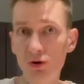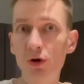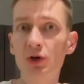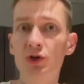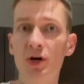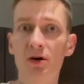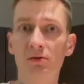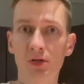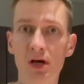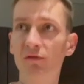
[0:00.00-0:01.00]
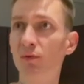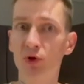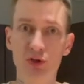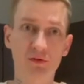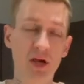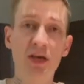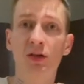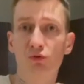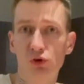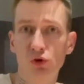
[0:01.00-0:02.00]
дольше, да, вы можете в
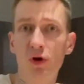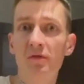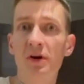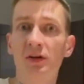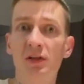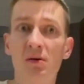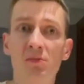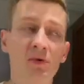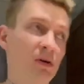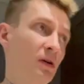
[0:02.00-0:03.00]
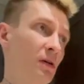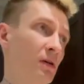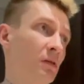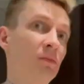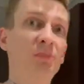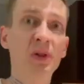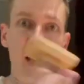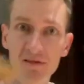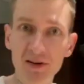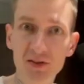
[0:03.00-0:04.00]
каких-то условиях там э,
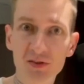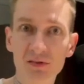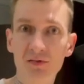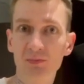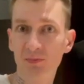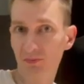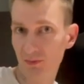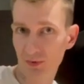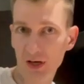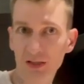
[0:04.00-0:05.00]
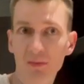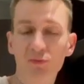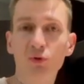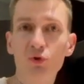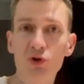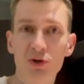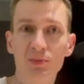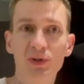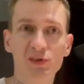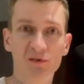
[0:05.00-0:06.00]
плавать, да, там в душе
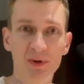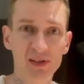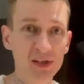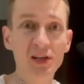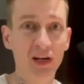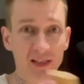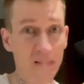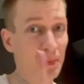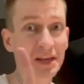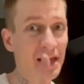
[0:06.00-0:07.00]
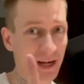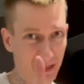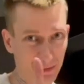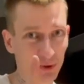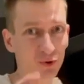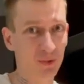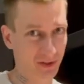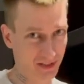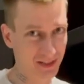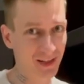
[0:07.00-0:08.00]
мыться, в бассейне, хотя мы не рекомендуем
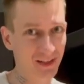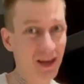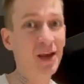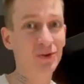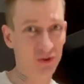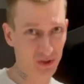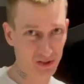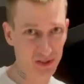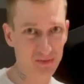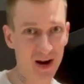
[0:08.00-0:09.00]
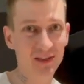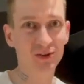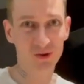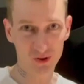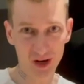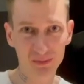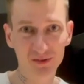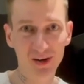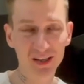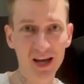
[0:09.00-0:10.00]
это делать, нужно снимать, но как бы
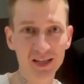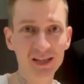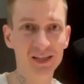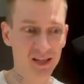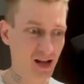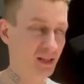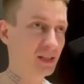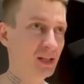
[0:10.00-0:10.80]
двойная нить, она